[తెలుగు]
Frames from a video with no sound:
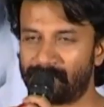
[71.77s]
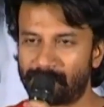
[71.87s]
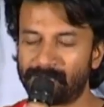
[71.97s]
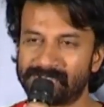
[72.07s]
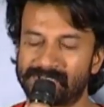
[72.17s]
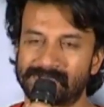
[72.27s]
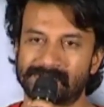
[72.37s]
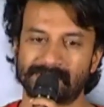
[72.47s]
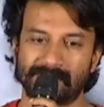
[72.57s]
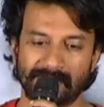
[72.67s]

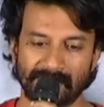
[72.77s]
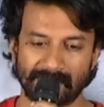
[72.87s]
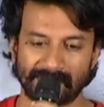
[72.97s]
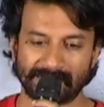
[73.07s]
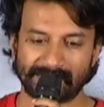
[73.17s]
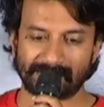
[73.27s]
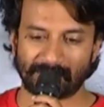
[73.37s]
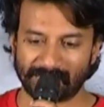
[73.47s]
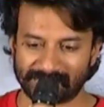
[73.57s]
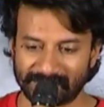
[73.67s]
పర్ఫార్మెన్సెస్
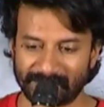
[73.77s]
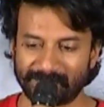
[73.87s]
తర్వాత